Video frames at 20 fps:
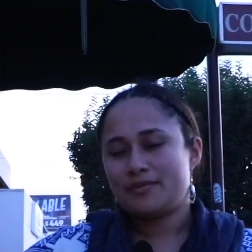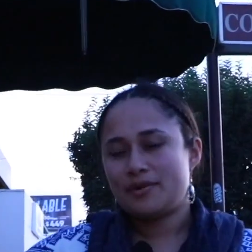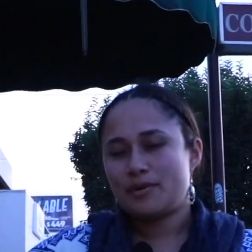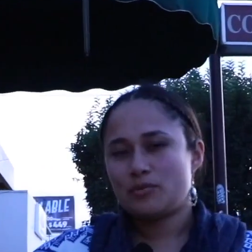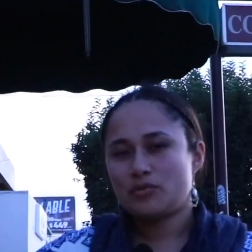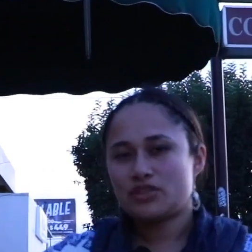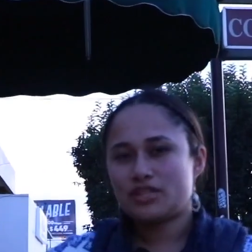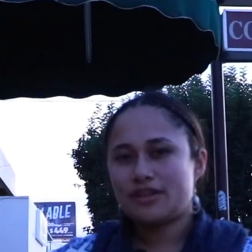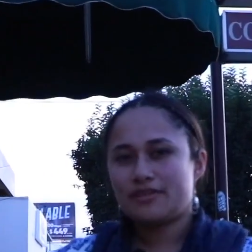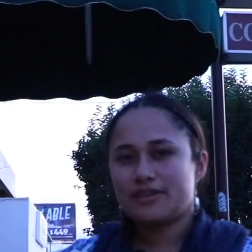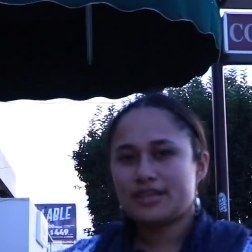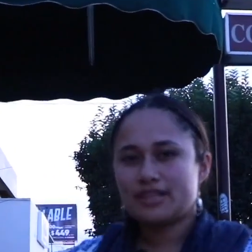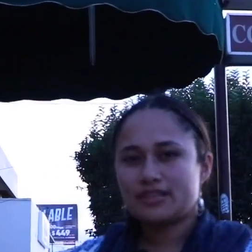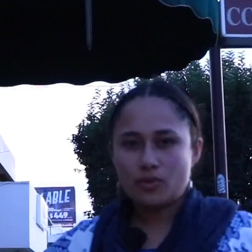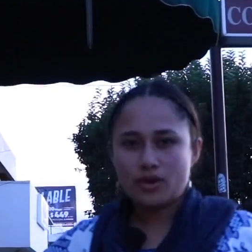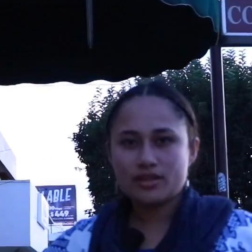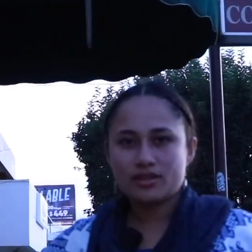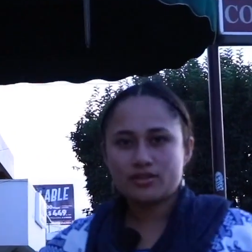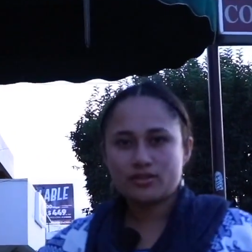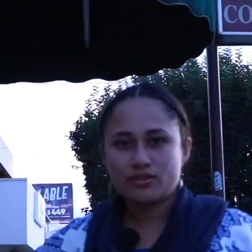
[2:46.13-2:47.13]
vamos a ver
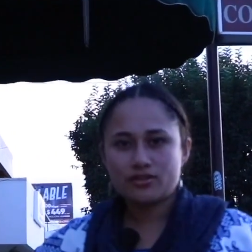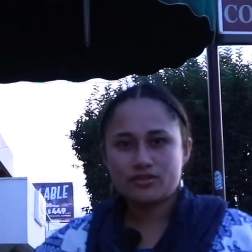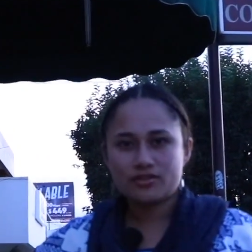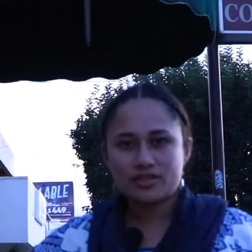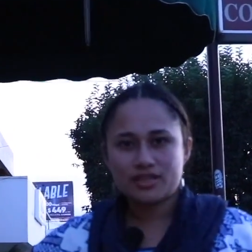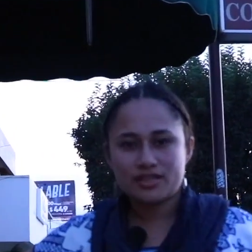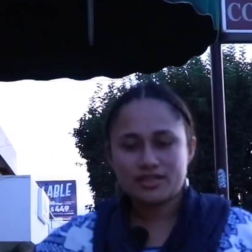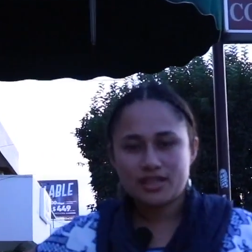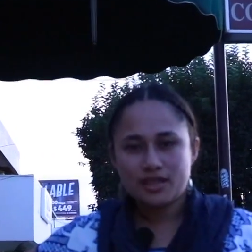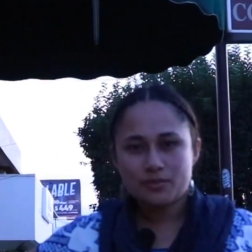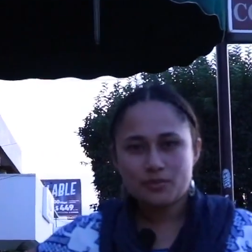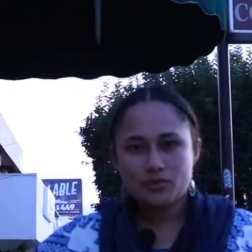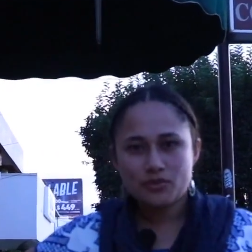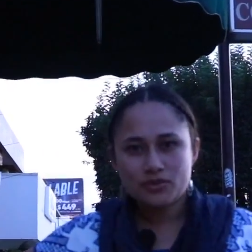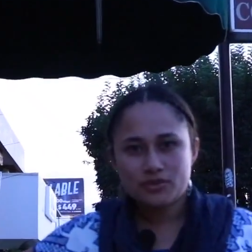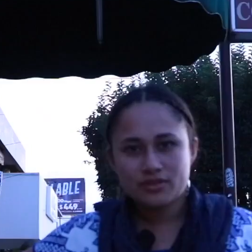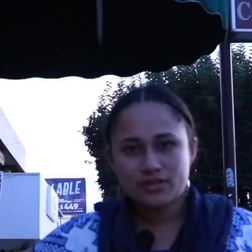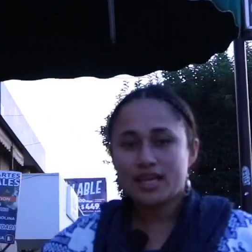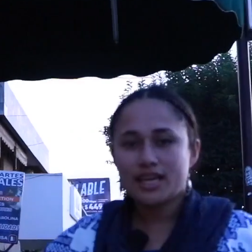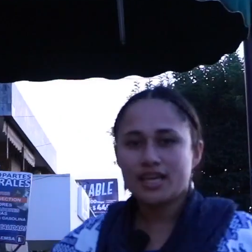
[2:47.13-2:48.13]
cuánto nos
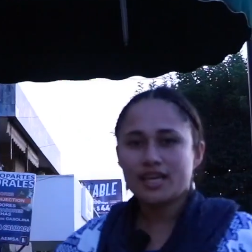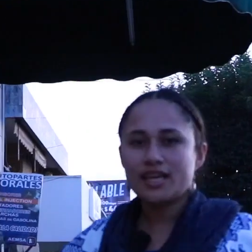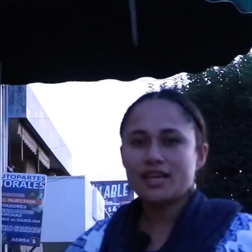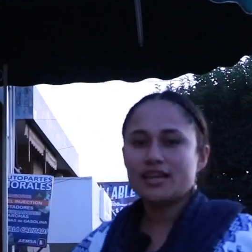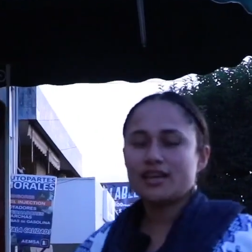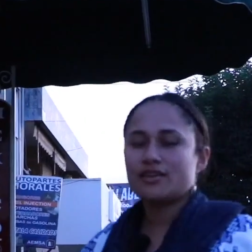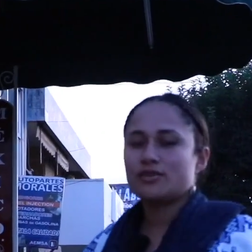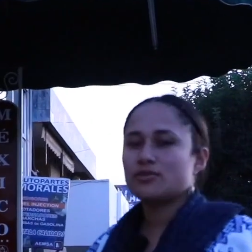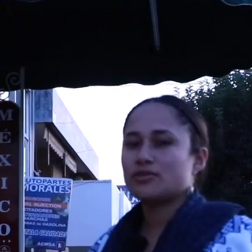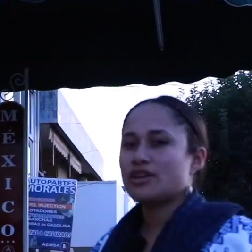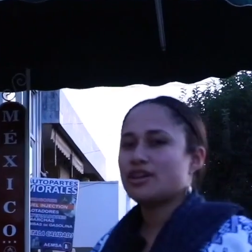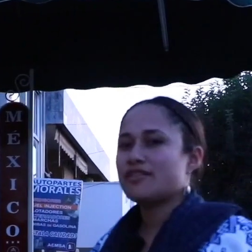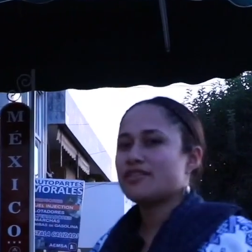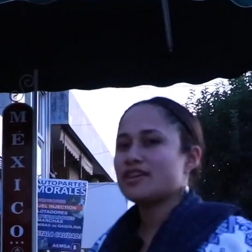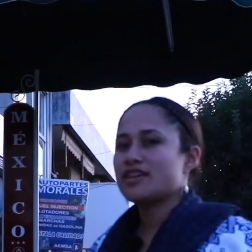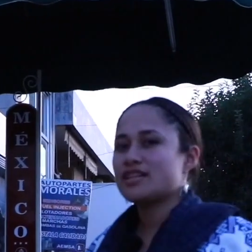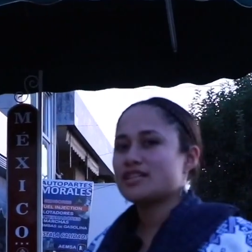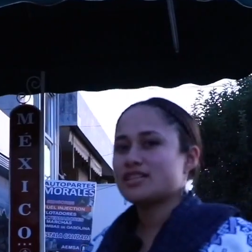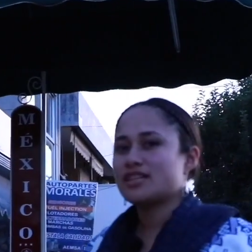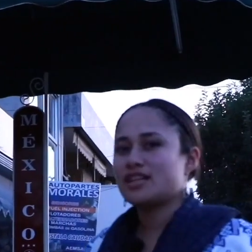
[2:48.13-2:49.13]
gastamos y una
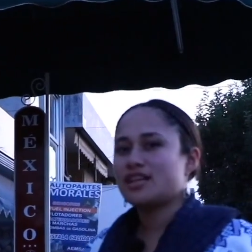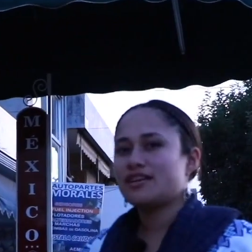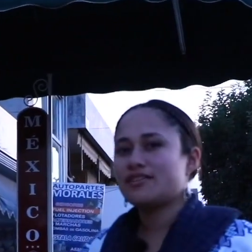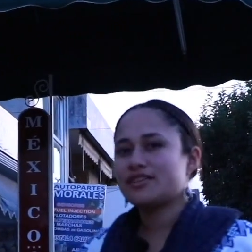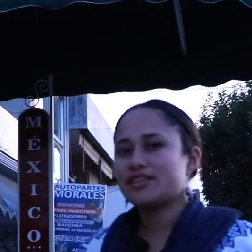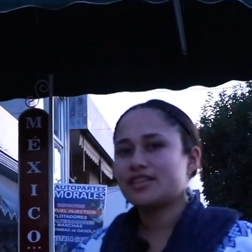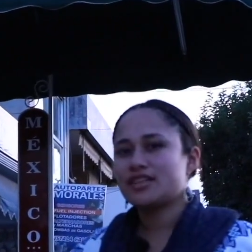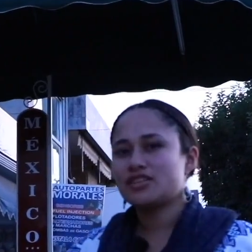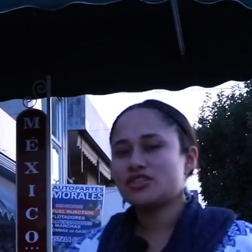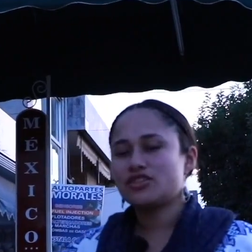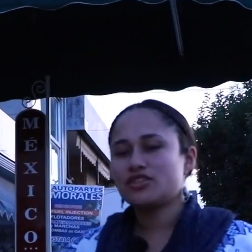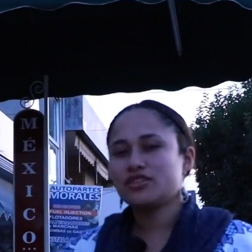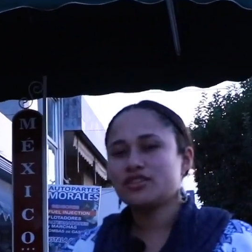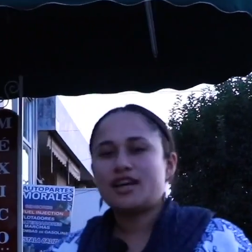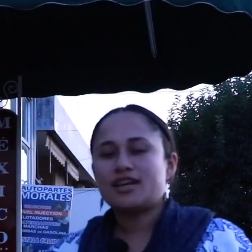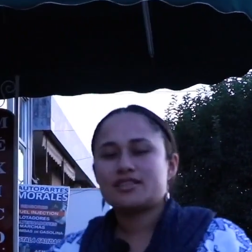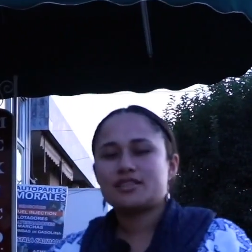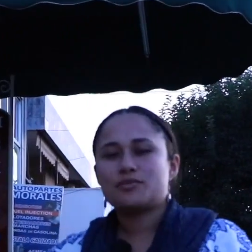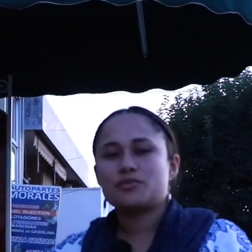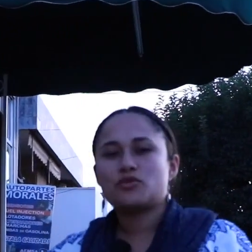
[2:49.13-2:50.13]
vez en la habitación
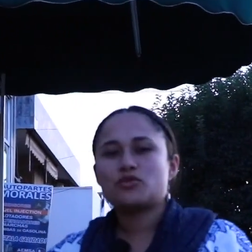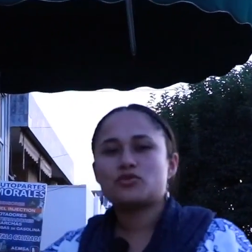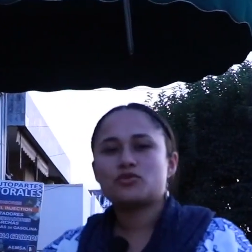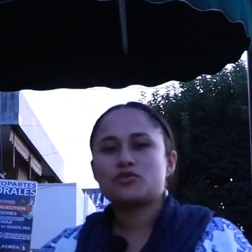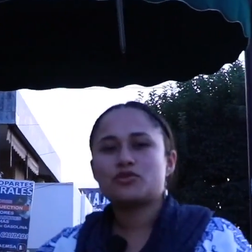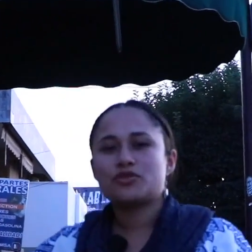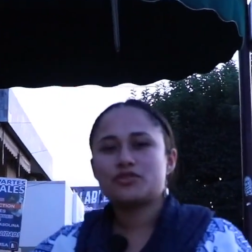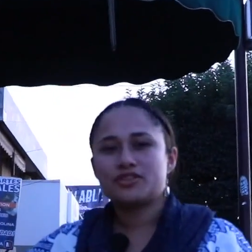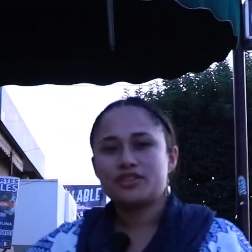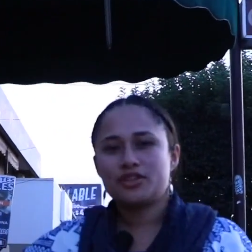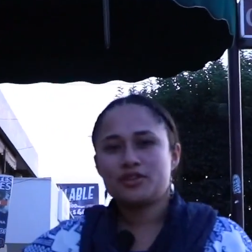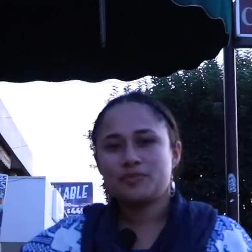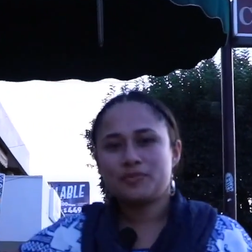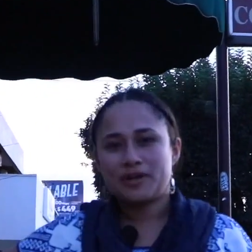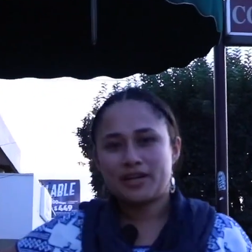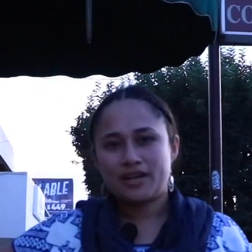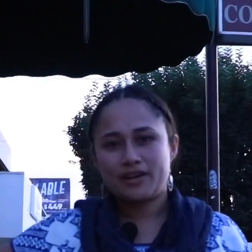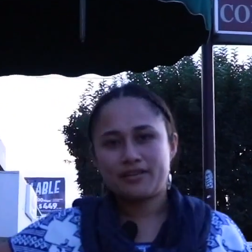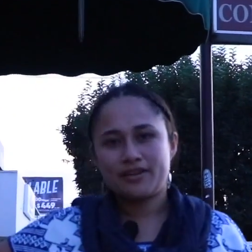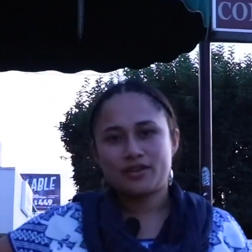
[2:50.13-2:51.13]
hacemos un conteo
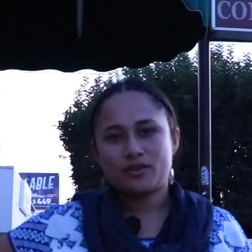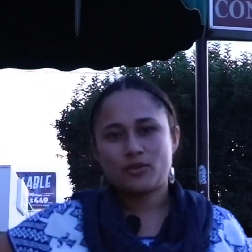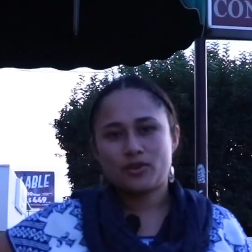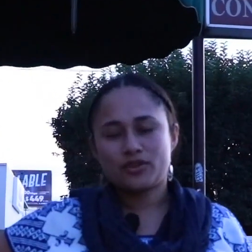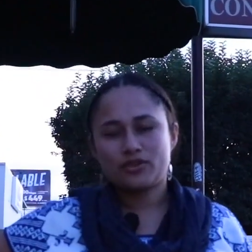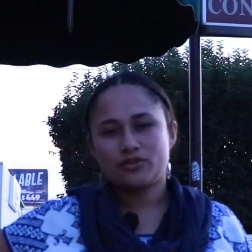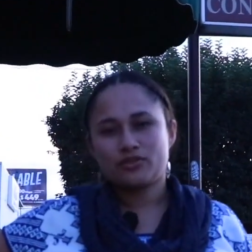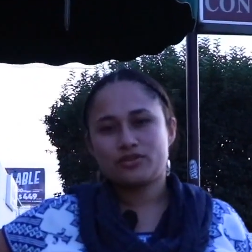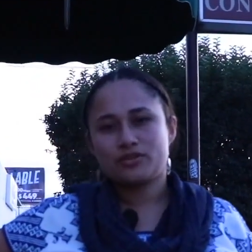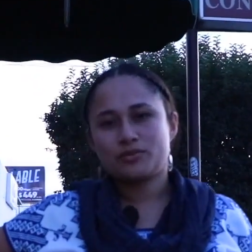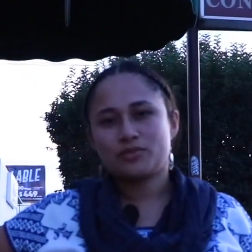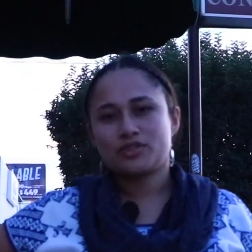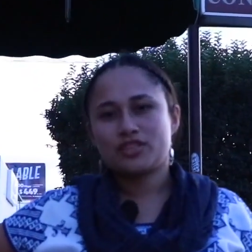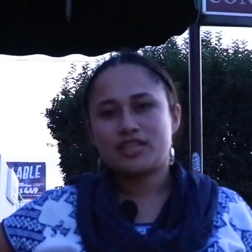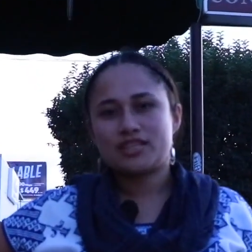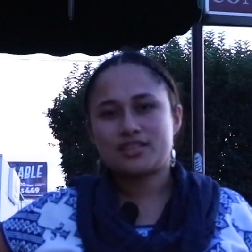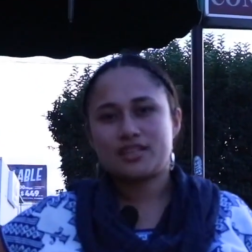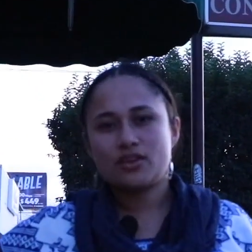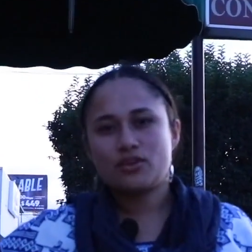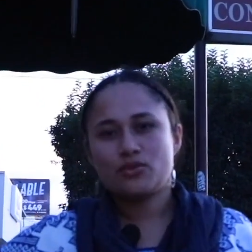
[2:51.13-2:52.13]
para ver cuánto nos hemos
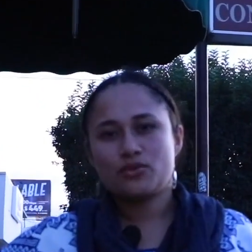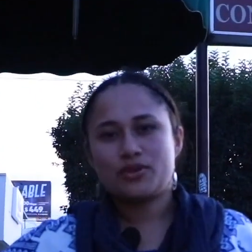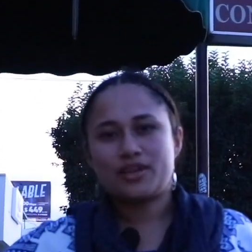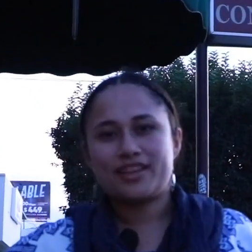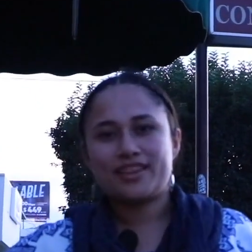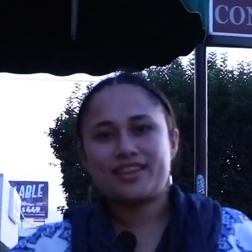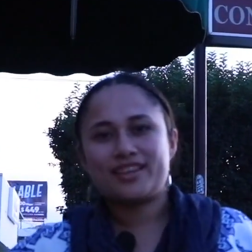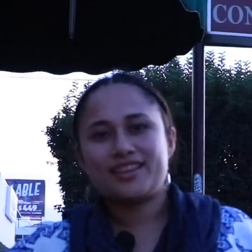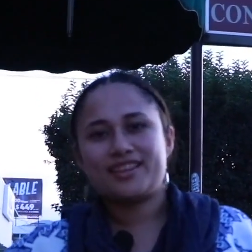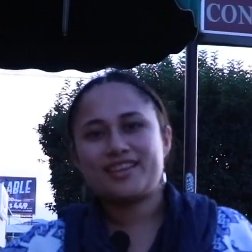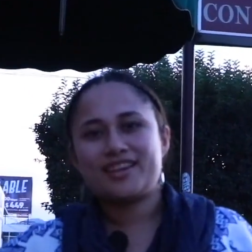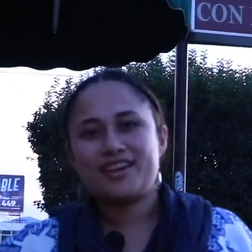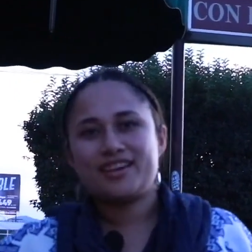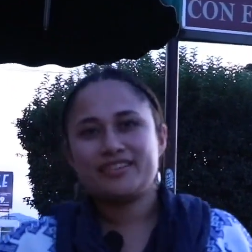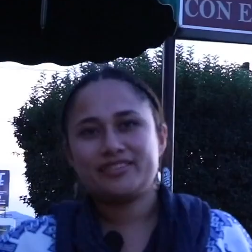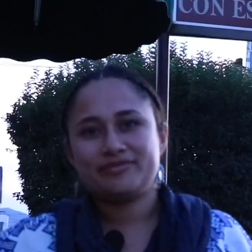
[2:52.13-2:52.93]
gastado durante el día.